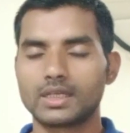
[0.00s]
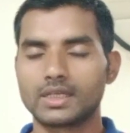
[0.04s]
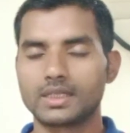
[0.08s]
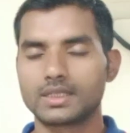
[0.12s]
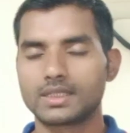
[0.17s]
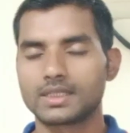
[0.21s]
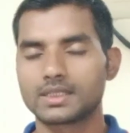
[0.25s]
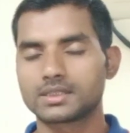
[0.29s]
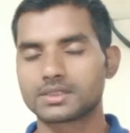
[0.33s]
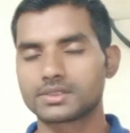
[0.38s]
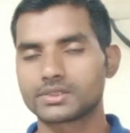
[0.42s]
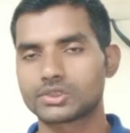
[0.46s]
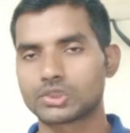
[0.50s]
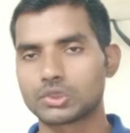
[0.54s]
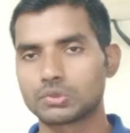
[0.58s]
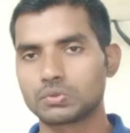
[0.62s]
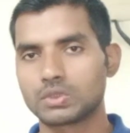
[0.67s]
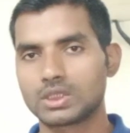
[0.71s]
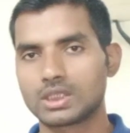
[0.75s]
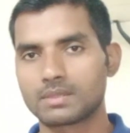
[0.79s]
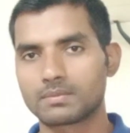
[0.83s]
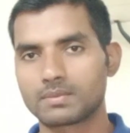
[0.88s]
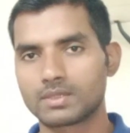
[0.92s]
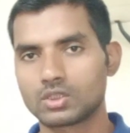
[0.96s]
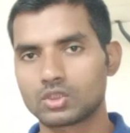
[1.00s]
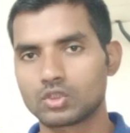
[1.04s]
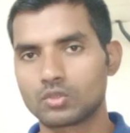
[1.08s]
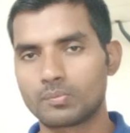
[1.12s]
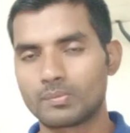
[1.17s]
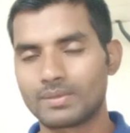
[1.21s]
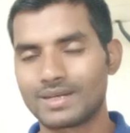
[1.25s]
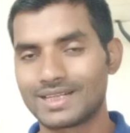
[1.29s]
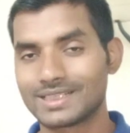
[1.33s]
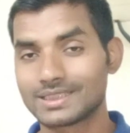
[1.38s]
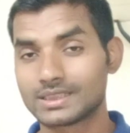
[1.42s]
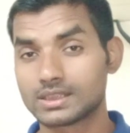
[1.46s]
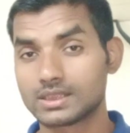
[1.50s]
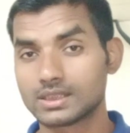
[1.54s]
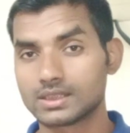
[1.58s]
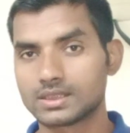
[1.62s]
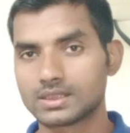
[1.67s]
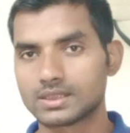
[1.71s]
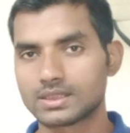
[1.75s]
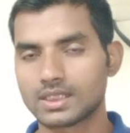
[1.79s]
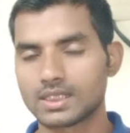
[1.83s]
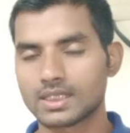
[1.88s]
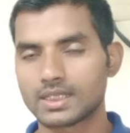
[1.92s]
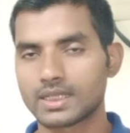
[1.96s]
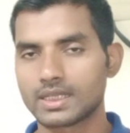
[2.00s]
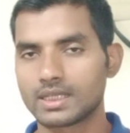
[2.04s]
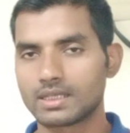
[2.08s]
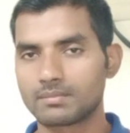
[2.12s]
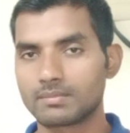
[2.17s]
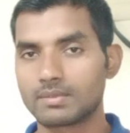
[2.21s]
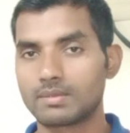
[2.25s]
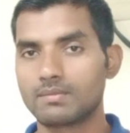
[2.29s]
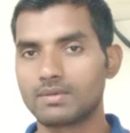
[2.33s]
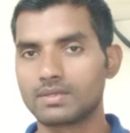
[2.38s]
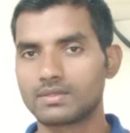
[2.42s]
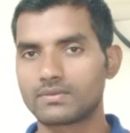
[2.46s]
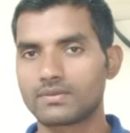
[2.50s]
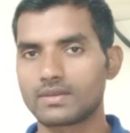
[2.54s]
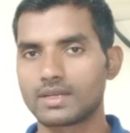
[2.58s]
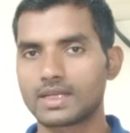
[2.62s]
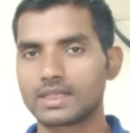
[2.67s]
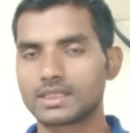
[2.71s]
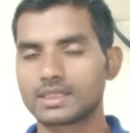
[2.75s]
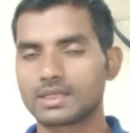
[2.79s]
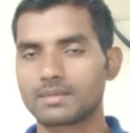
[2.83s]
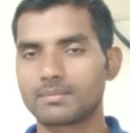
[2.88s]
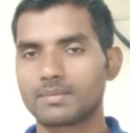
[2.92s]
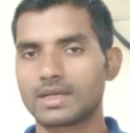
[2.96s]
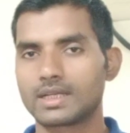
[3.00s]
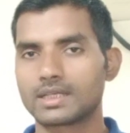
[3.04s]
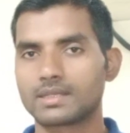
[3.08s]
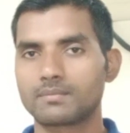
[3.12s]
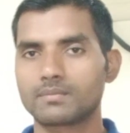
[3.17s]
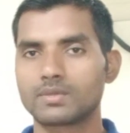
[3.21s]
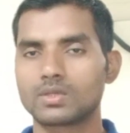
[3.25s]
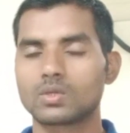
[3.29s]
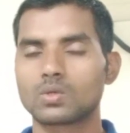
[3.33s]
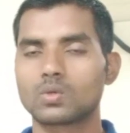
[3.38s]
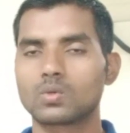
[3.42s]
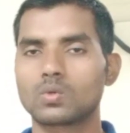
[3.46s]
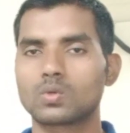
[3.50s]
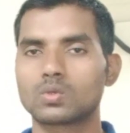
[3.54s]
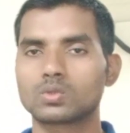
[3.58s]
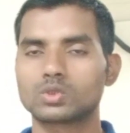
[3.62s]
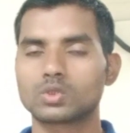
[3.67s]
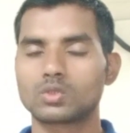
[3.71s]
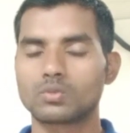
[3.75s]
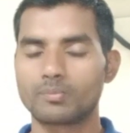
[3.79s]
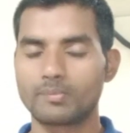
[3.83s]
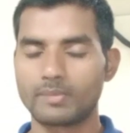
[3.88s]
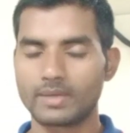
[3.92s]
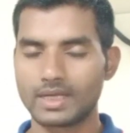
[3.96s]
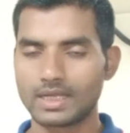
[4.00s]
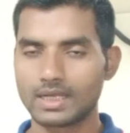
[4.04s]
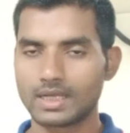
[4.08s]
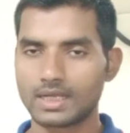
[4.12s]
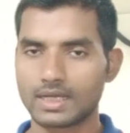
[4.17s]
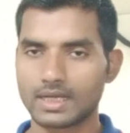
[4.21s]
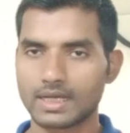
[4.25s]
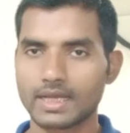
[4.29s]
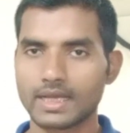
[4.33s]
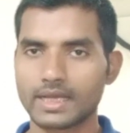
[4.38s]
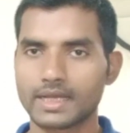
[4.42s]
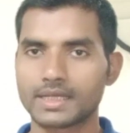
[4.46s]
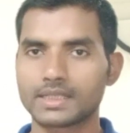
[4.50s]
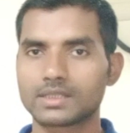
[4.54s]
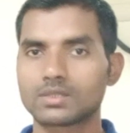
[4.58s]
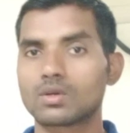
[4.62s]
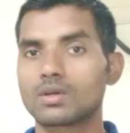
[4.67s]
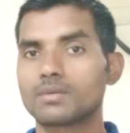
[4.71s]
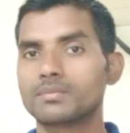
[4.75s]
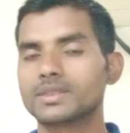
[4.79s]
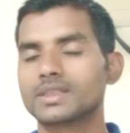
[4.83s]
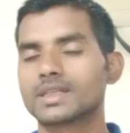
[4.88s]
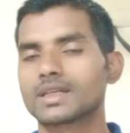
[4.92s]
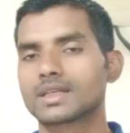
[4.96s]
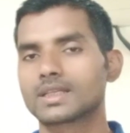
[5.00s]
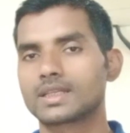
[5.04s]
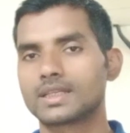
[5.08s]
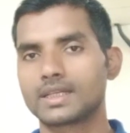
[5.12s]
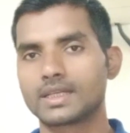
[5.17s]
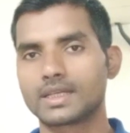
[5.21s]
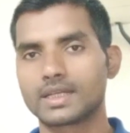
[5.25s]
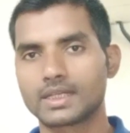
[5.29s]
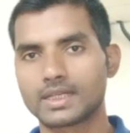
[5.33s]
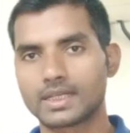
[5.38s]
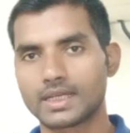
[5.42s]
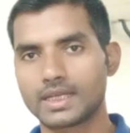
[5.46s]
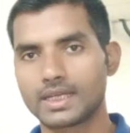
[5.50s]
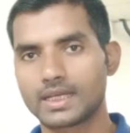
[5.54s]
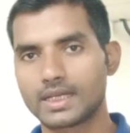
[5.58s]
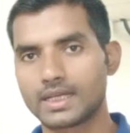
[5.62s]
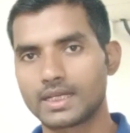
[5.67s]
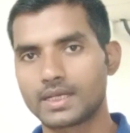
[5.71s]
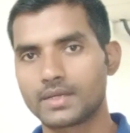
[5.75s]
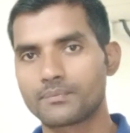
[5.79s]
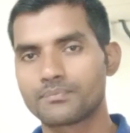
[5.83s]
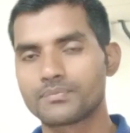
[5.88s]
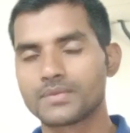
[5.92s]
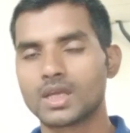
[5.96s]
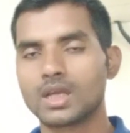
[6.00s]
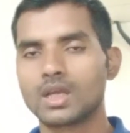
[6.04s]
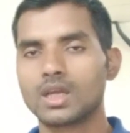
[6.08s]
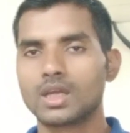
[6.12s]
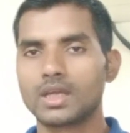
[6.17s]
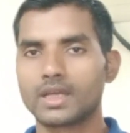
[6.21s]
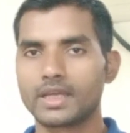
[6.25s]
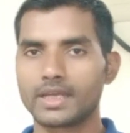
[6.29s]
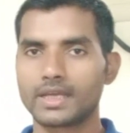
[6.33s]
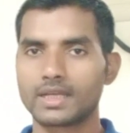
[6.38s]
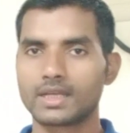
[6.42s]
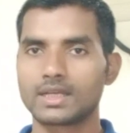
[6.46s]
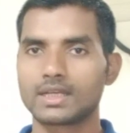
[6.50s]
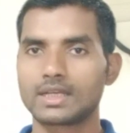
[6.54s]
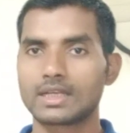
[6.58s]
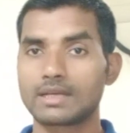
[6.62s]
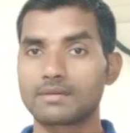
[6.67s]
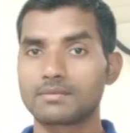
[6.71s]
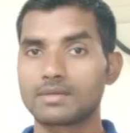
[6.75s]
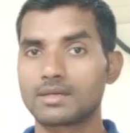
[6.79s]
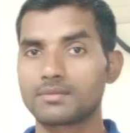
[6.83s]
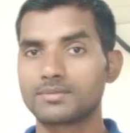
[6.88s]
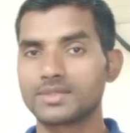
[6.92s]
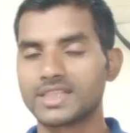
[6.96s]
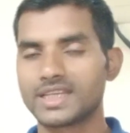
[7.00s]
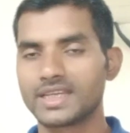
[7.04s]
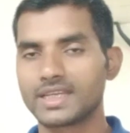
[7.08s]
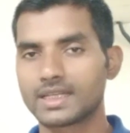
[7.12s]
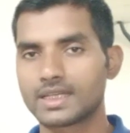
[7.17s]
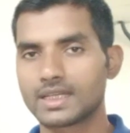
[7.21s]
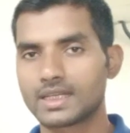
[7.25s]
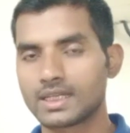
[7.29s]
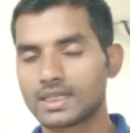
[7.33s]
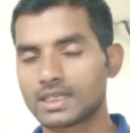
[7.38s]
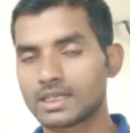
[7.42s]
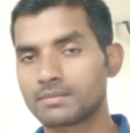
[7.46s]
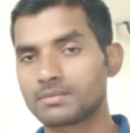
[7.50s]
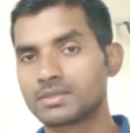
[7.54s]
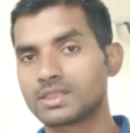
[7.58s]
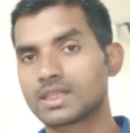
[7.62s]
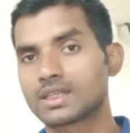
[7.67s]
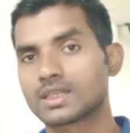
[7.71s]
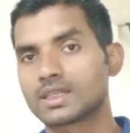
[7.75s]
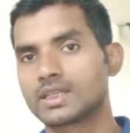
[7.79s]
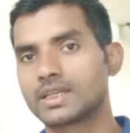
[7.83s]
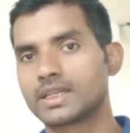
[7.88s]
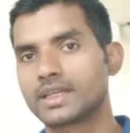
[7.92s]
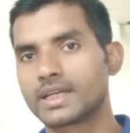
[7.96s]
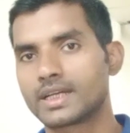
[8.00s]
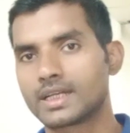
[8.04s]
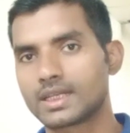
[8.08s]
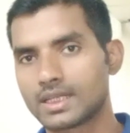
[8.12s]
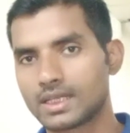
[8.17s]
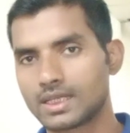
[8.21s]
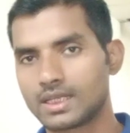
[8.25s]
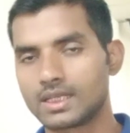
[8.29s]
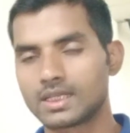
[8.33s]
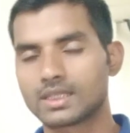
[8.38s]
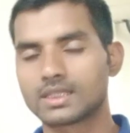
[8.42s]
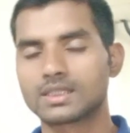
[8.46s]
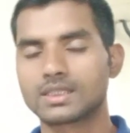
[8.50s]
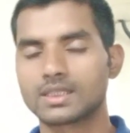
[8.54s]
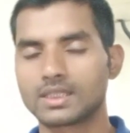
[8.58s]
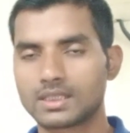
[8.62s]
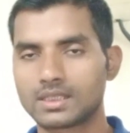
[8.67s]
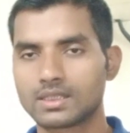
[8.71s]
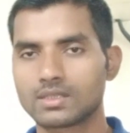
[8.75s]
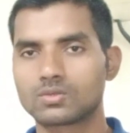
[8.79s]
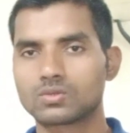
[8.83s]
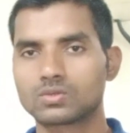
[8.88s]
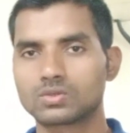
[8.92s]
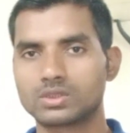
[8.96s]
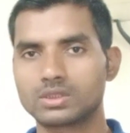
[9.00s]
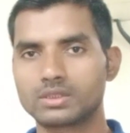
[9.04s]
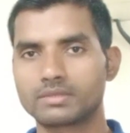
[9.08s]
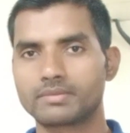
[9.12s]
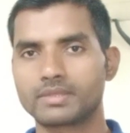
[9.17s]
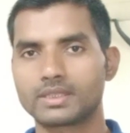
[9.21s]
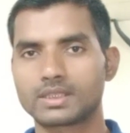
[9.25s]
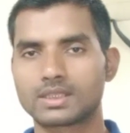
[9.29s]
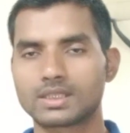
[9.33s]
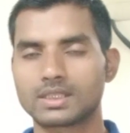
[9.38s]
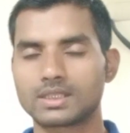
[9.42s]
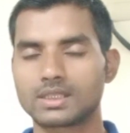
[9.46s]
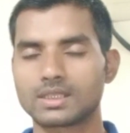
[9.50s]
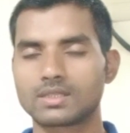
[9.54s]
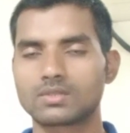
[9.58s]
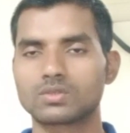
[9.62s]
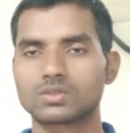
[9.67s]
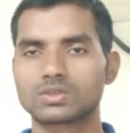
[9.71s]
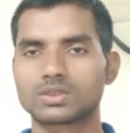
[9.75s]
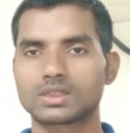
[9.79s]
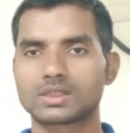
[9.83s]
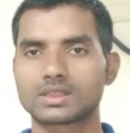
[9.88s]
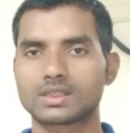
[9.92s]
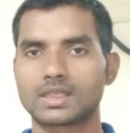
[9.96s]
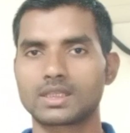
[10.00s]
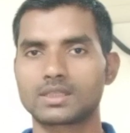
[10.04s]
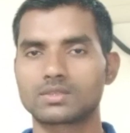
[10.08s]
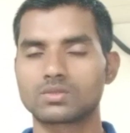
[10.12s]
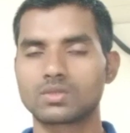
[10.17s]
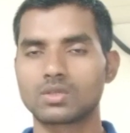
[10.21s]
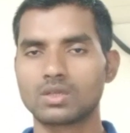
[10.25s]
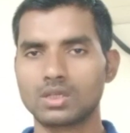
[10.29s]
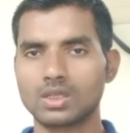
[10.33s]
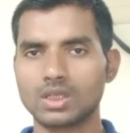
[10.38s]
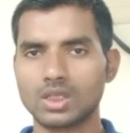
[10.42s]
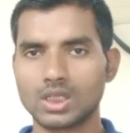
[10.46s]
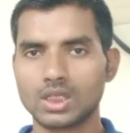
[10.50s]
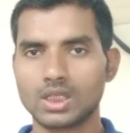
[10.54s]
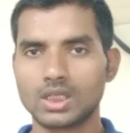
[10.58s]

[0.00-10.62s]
इंडिया से सऊदी अरब के लिए जो बातचीत चल रहा है एयरबस फ्लाइट के बारे में वो जो बैन लगाया गया था अभी तक नहीं हटाया है एयर इंडिया भी अभी यही है कि अभी तक नहीं हटाया लेकिन देखिए कुछ दिन वेट करिए हो सकता है तो